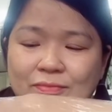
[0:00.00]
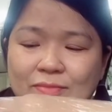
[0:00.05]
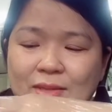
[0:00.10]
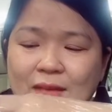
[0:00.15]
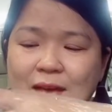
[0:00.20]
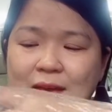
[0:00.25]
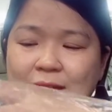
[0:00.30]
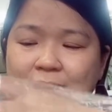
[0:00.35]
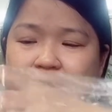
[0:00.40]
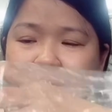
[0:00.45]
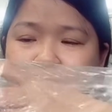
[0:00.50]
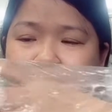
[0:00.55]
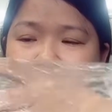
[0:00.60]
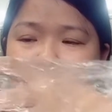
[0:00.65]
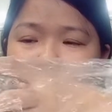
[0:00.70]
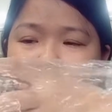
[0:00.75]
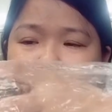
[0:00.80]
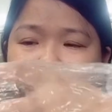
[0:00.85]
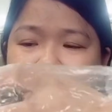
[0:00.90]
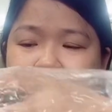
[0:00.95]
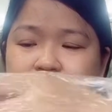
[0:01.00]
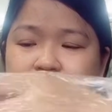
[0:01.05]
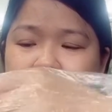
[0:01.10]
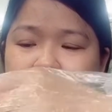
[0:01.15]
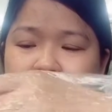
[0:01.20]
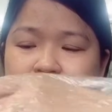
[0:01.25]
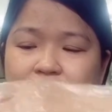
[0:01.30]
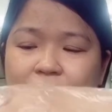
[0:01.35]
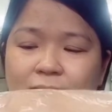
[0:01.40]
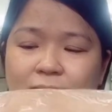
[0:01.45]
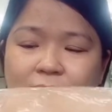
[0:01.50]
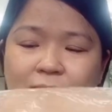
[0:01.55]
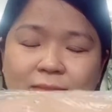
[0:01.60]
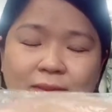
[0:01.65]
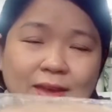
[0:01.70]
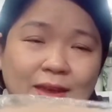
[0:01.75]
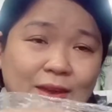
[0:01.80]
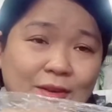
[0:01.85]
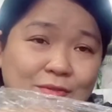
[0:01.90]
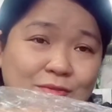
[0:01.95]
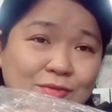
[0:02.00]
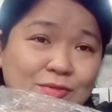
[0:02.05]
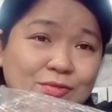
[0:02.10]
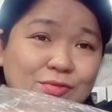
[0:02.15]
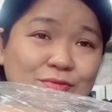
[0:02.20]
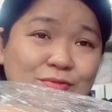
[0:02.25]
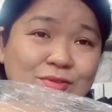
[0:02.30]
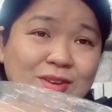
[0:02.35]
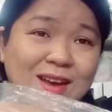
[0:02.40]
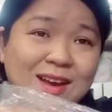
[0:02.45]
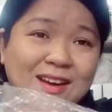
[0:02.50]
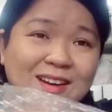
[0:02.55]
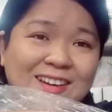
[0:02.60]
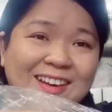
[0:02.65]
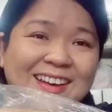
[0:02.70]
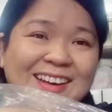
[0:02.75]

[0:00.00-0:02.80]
đây kẹo cuder